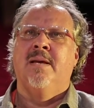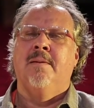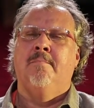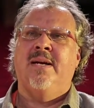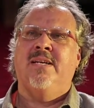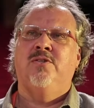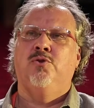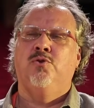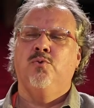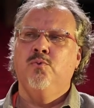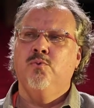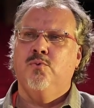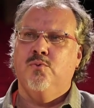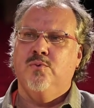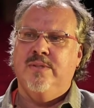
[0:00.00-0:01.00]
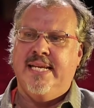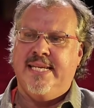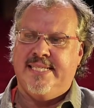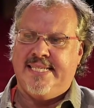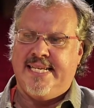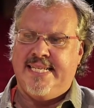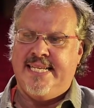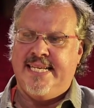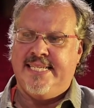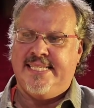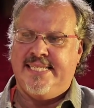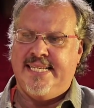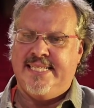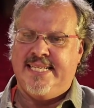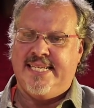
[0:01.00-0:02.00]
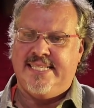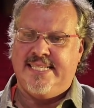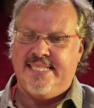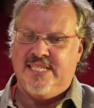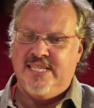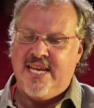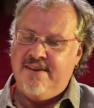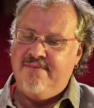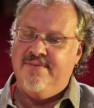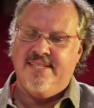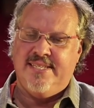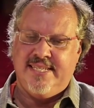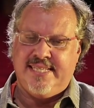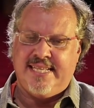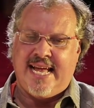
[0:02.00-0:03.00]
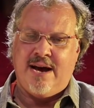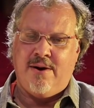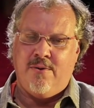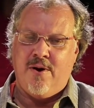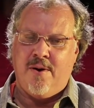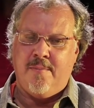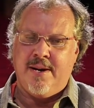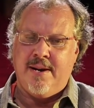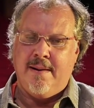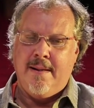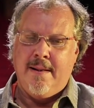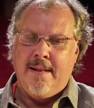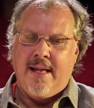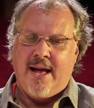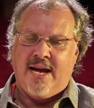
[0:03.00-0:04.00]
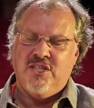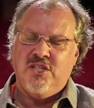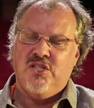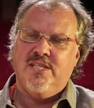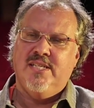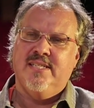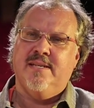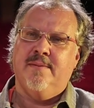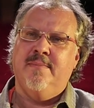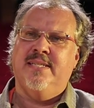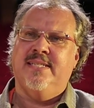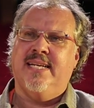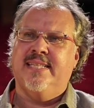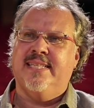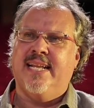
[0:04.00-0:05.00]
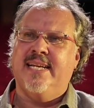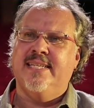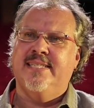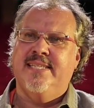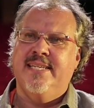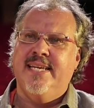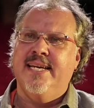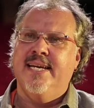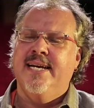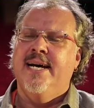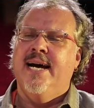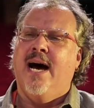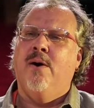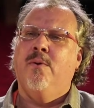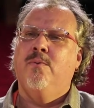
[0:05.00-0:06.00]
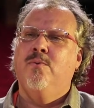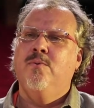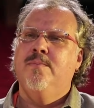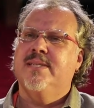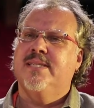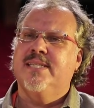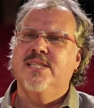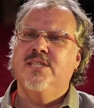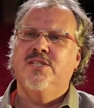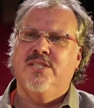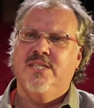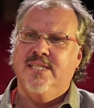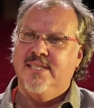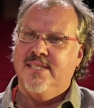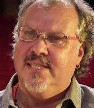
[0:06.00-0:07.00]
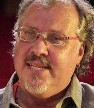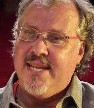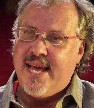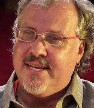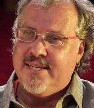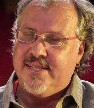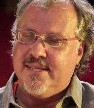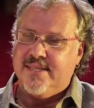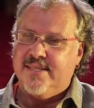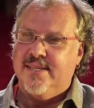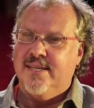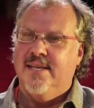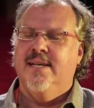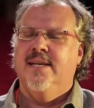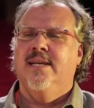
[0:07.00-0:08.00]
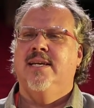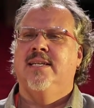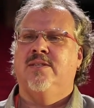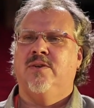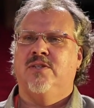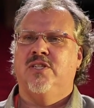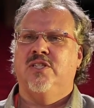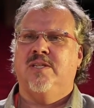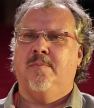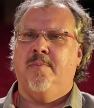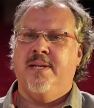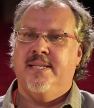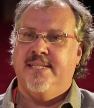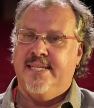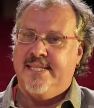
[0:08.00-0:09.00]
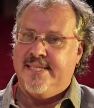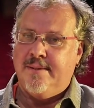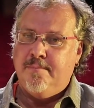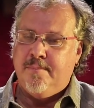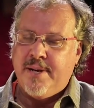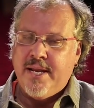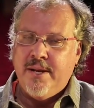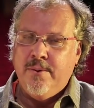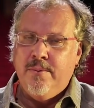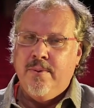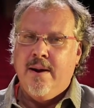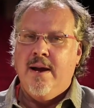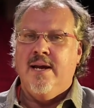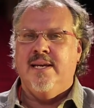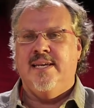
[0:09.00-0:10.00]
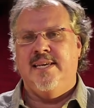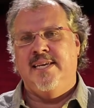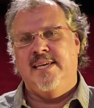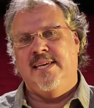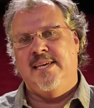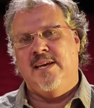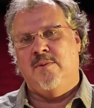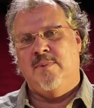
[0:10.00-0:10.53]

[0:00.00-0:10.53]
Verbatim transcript: Mas junto dessa, dessa, dessa, de revisitar a obra, a gente quis também já trazer algumas cantigas inéditas então a gente apresenta Breu, que é